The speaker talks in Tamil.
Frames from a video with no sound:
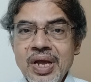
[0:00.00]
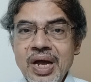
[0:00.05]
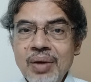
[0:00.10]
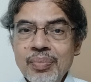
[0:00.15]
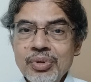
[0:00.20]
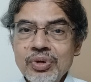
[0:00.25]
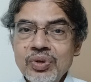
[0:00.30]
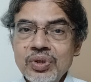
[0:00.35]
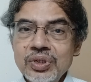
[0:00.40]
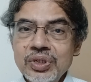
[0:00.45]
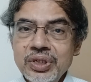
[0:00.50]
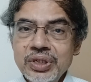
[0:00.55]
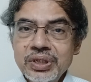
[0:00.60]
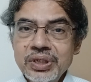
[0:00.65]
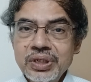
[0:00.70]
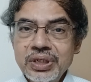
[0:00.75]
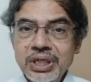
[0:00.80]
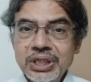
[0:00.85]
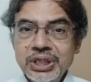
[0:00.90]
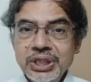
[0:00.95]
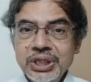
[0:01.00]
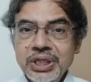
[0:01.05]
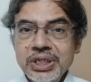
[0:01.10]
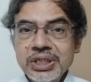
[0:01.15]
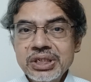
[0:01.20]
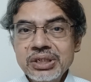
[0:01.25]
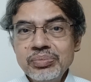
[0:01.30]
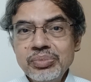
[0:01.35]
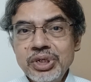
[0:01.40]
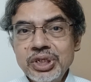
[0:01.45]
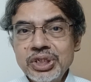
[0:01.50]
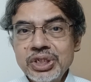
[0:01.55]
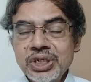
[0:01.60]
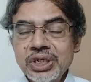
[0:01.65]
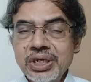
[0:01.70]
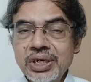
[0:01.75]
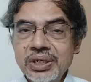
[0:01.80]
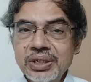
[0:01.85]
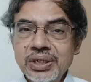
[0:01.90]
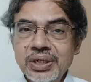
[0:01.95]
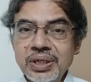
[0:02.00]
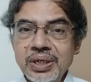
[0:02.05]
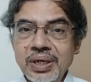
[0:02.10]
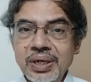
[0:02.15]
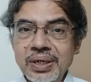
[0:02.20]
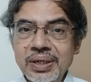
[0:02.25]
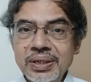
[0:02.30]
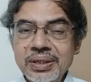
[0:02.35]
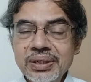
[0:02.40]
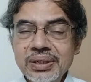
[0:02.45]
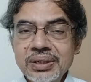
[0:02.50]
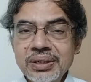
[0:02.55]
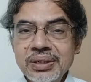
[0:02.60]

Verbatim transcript: அப்புறம் வந்து எஜுகேஷன் மினிஸ்டராக இருந்திருக்காரு